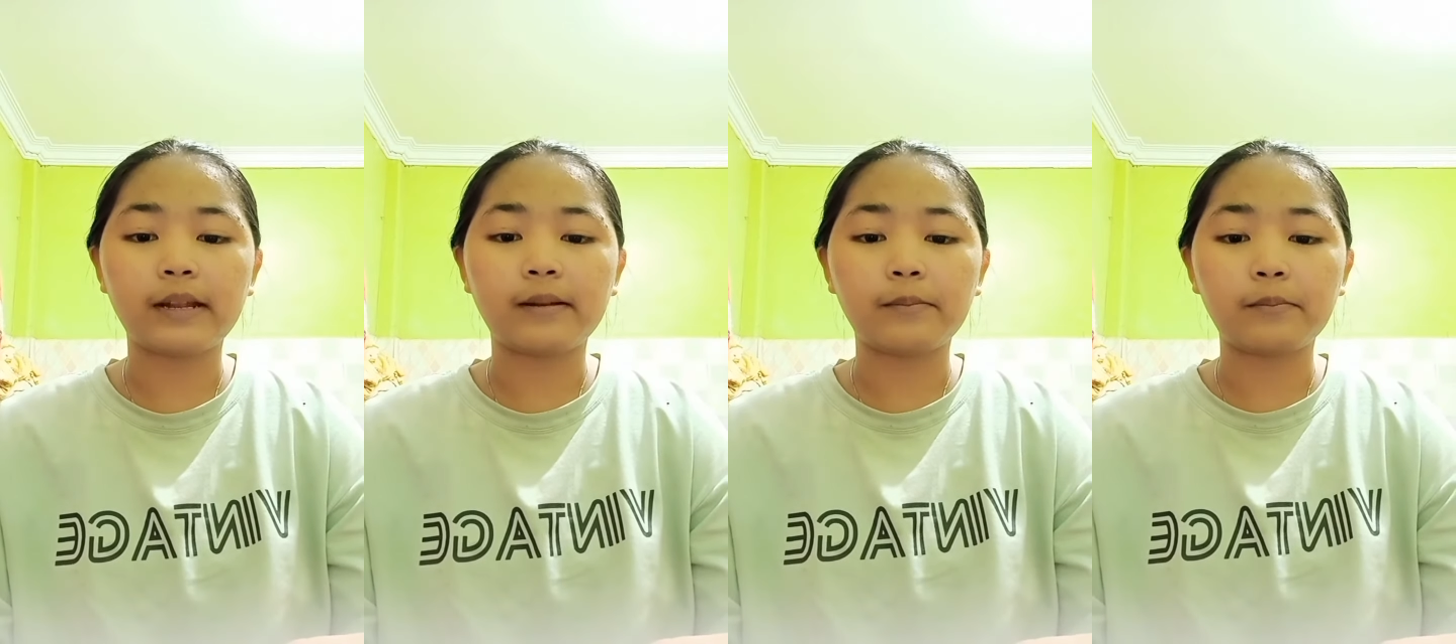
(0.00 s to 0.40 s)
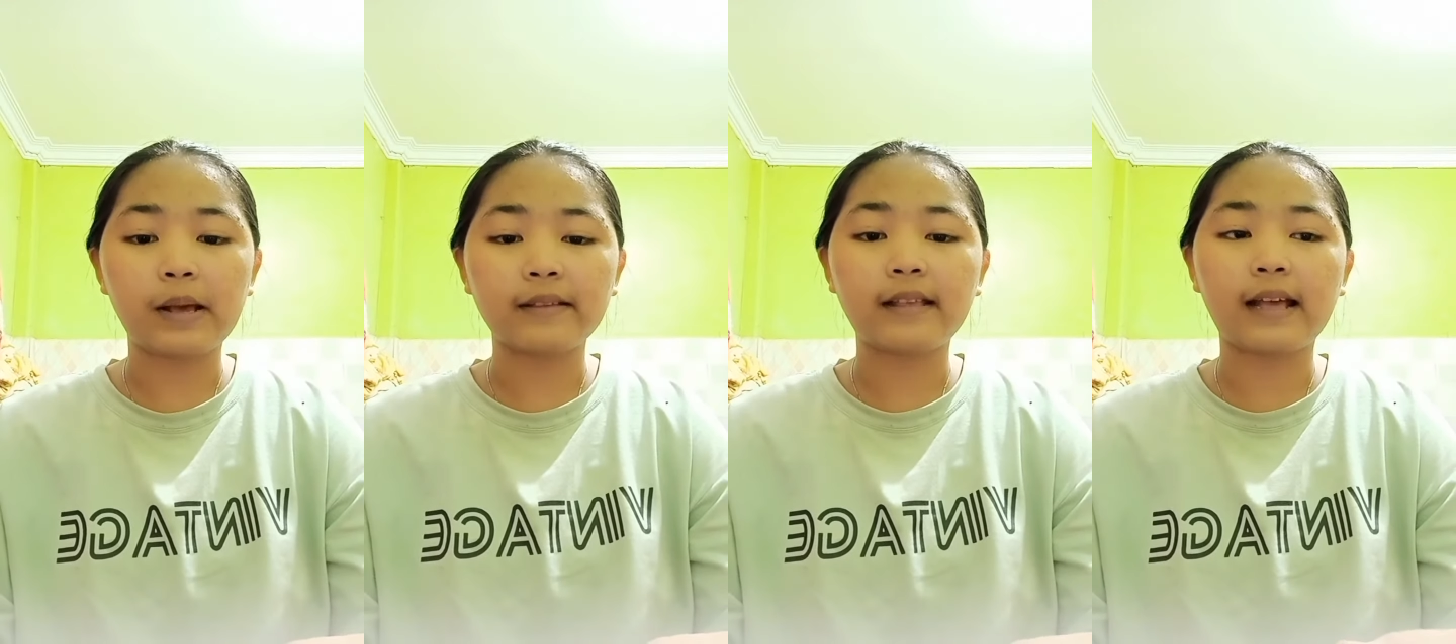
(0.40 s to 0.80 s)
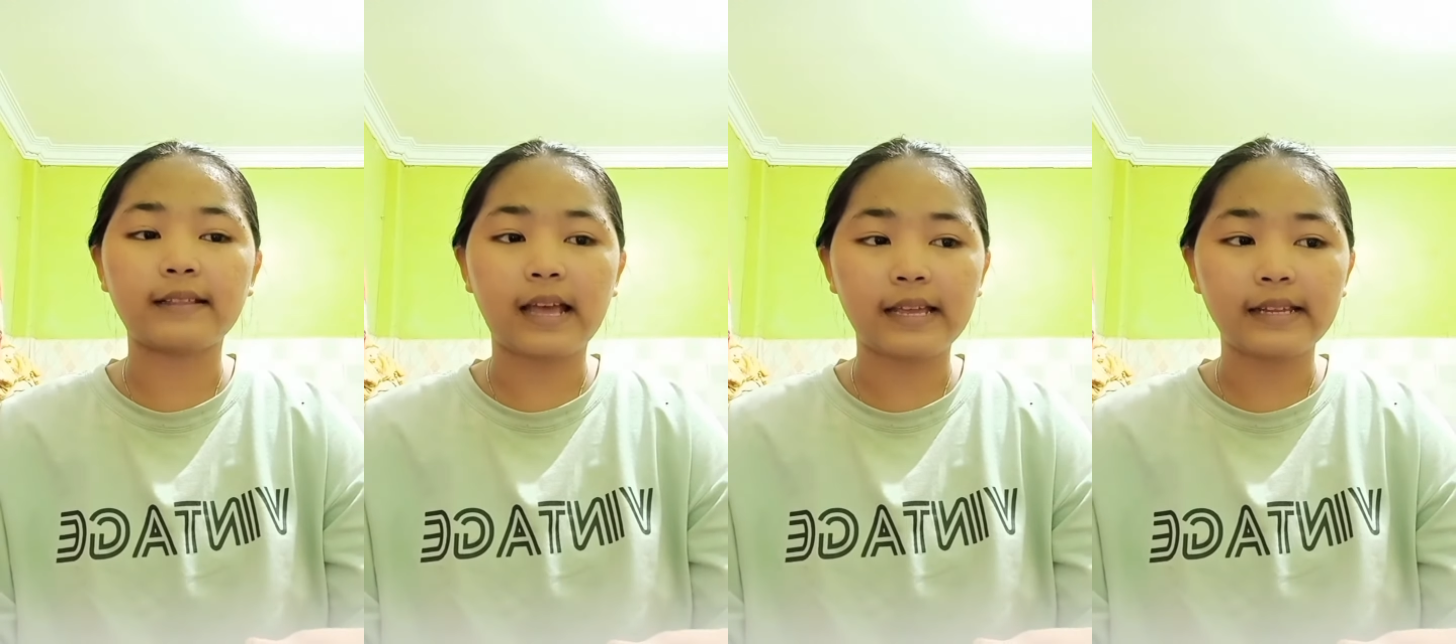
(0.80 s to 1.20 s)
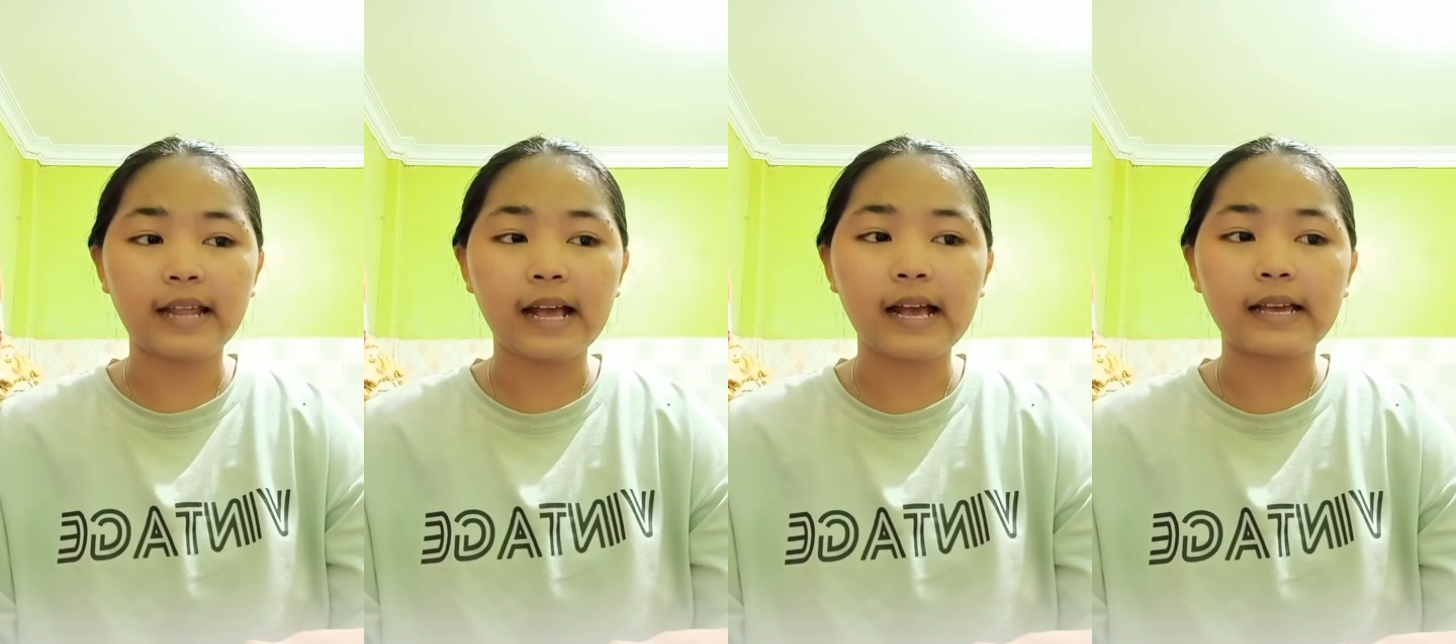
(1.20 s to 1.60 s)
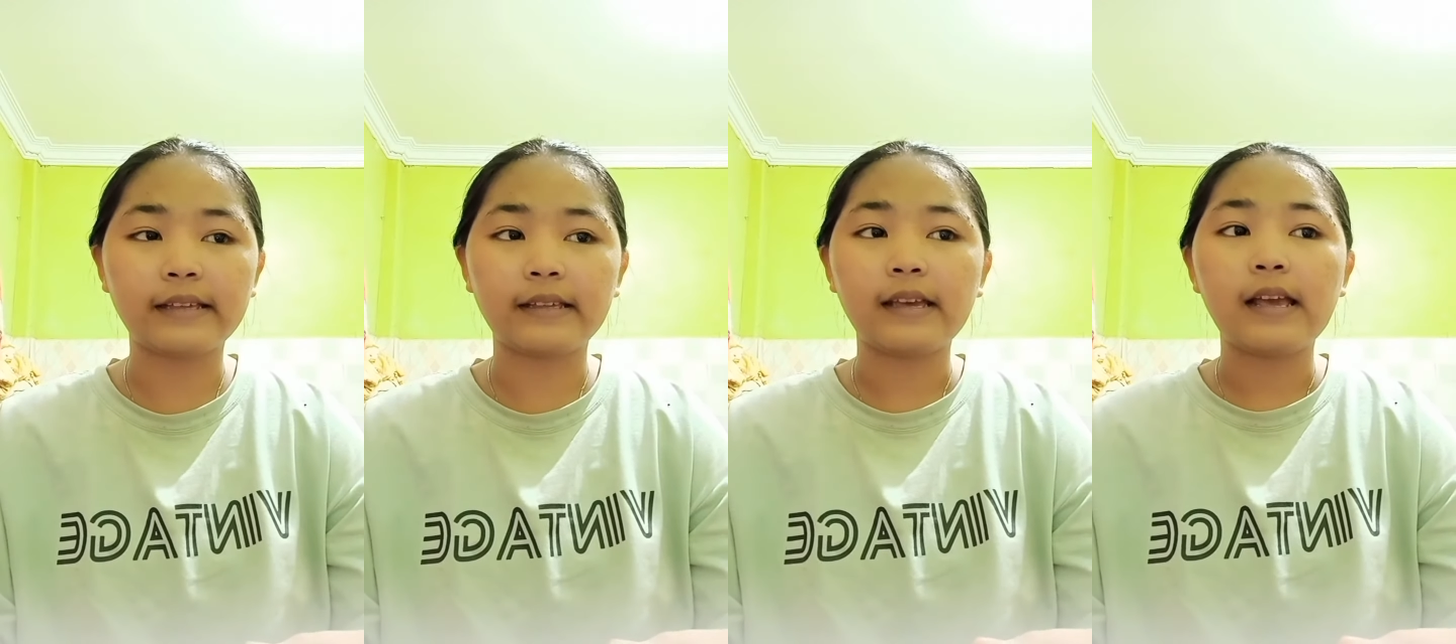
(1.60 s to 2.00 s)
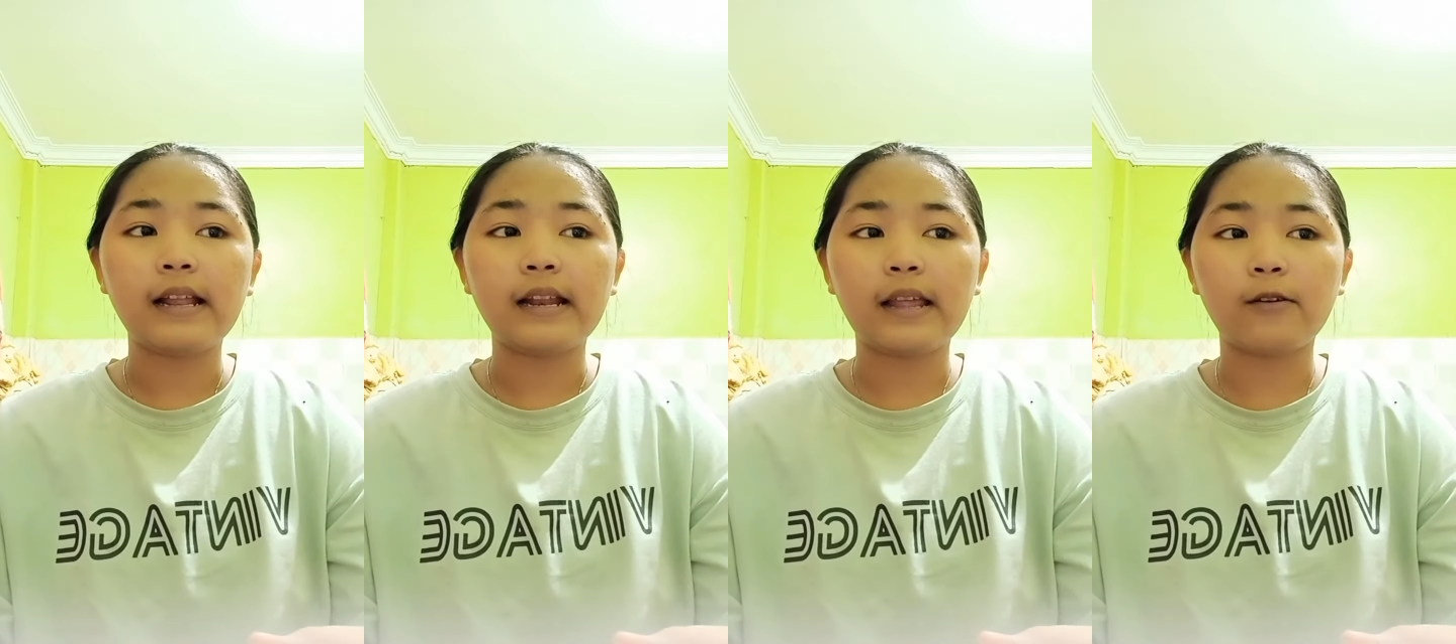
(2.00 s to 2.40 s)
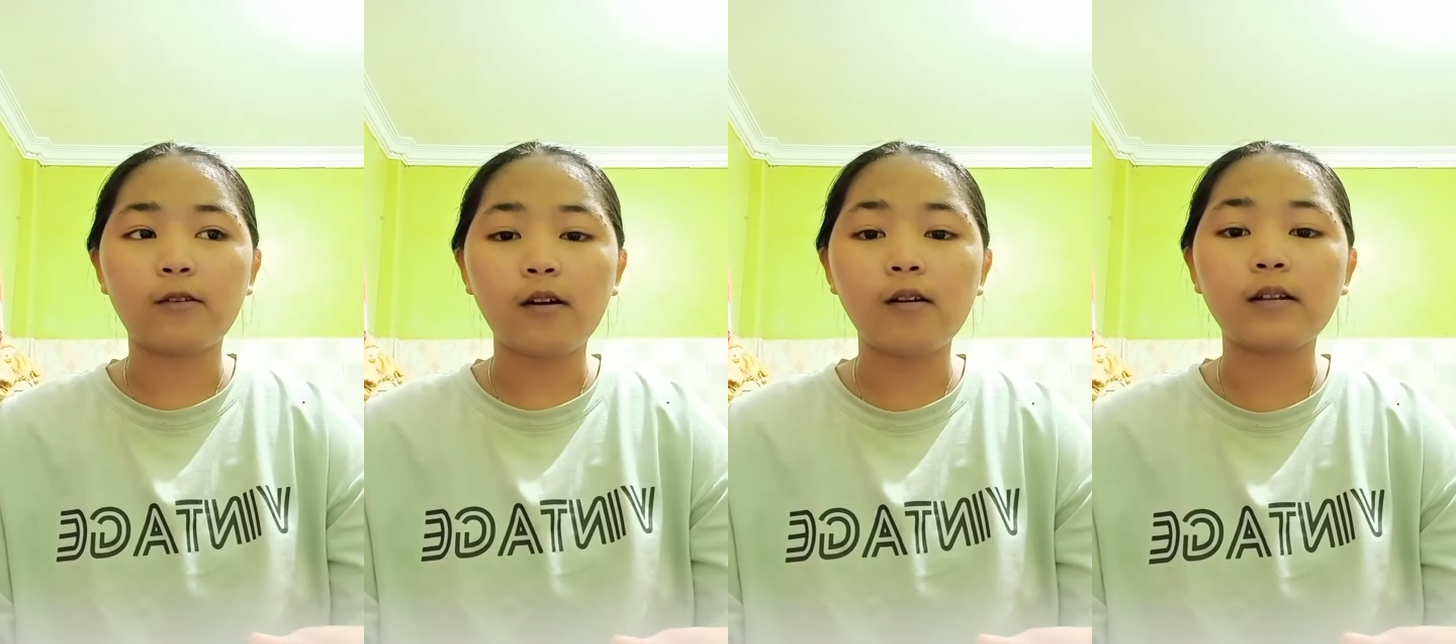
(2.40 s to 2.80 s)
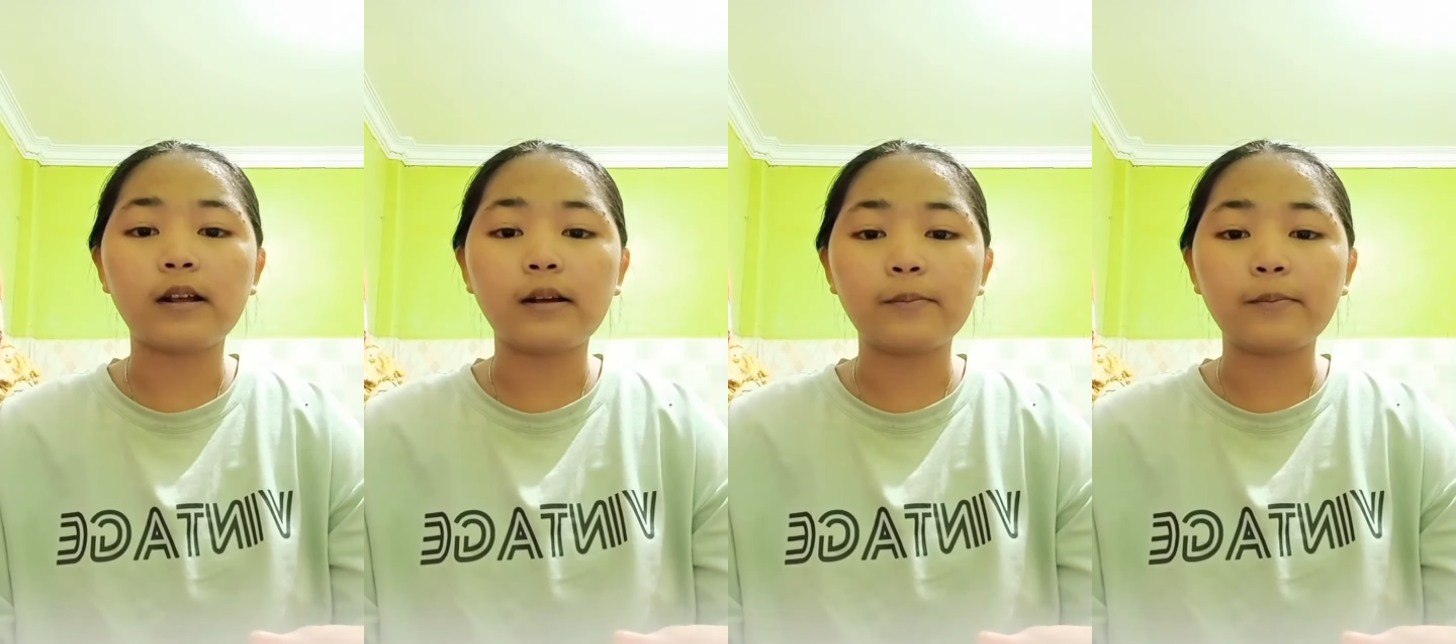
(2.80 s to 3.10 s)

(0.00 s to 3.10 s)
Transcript: ภาษาไทยได้ แล้วก็เริ่ม